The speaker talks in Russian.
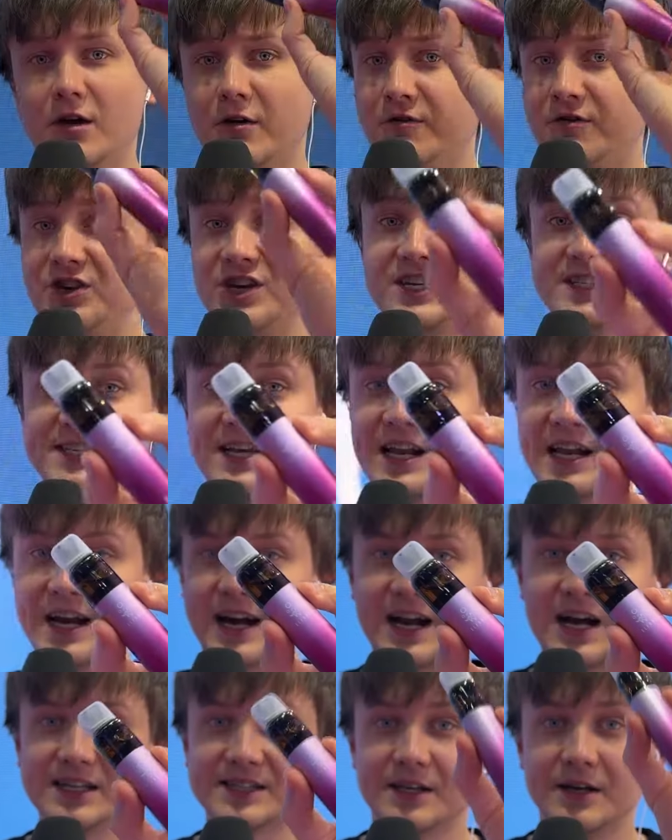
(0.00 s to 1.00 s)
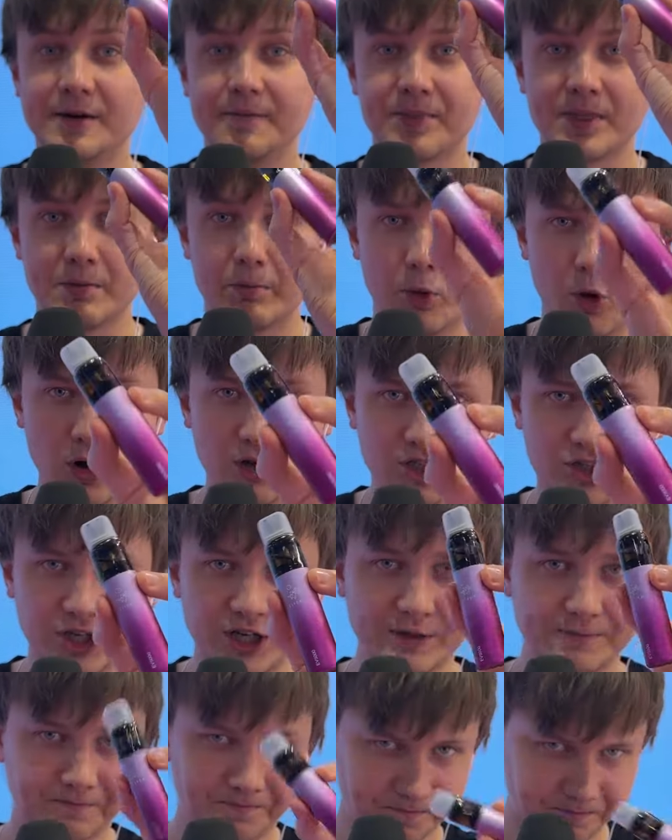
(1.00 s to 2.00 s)
в несколько раз
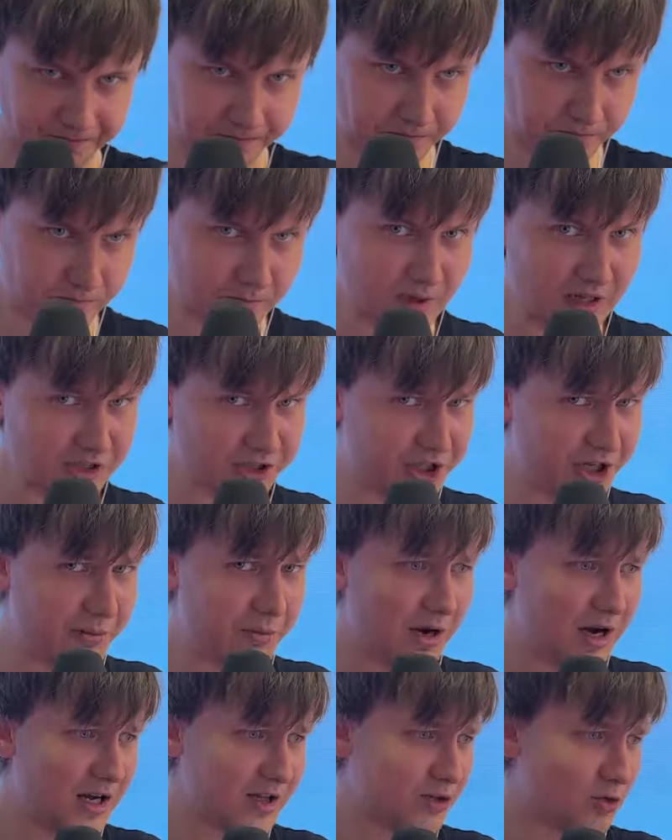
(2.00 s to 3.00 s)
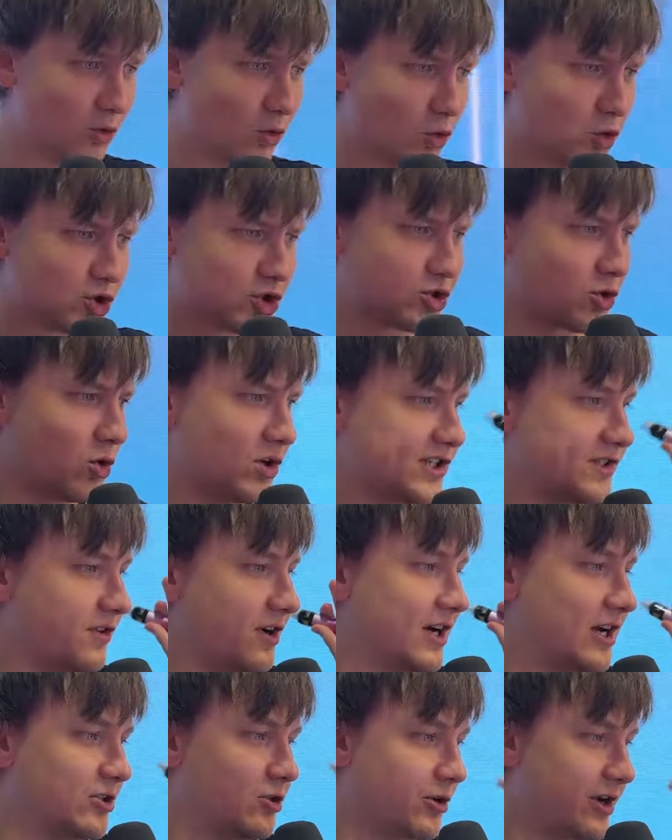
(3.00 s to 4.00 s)
больше, чем от устройства,
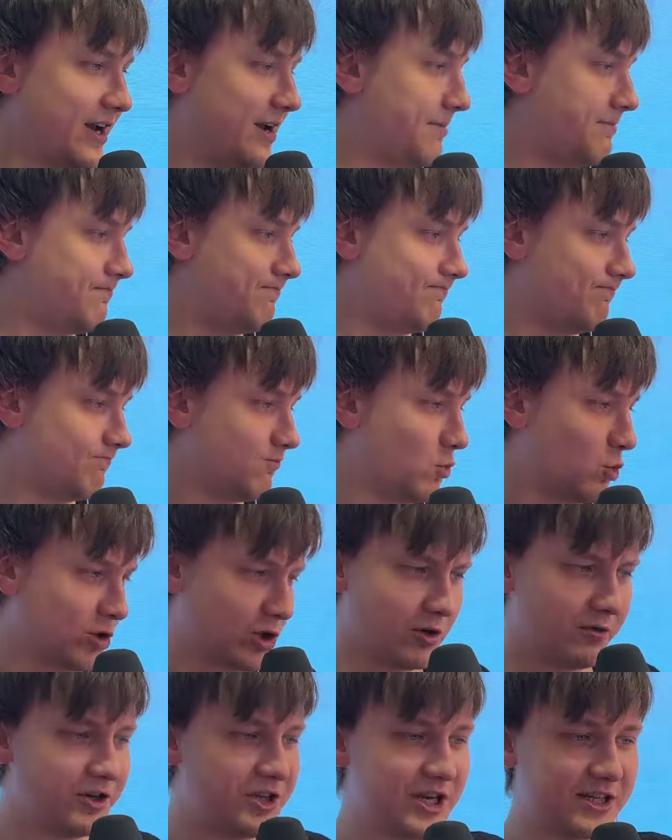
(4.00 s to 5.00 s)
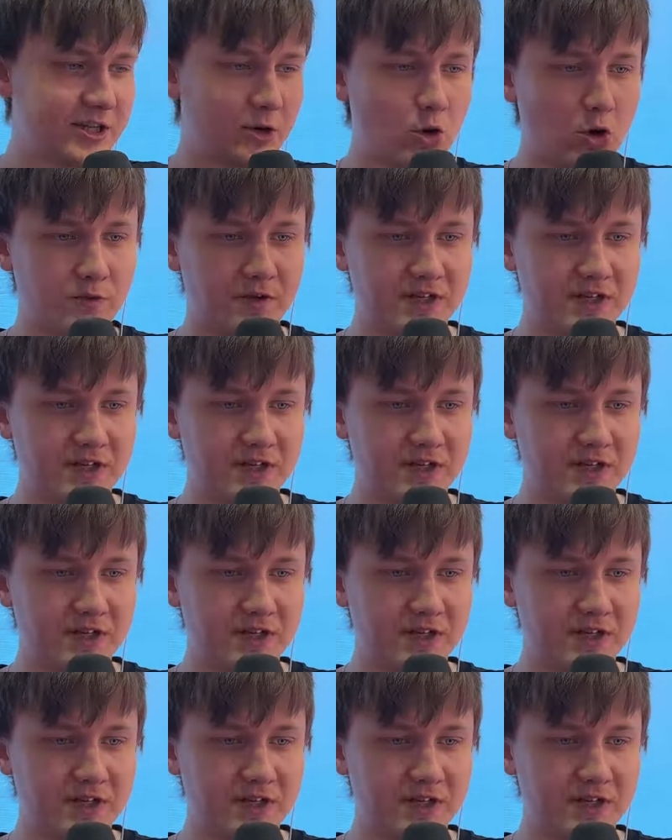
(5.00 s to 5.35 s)
которое, у которого нет такой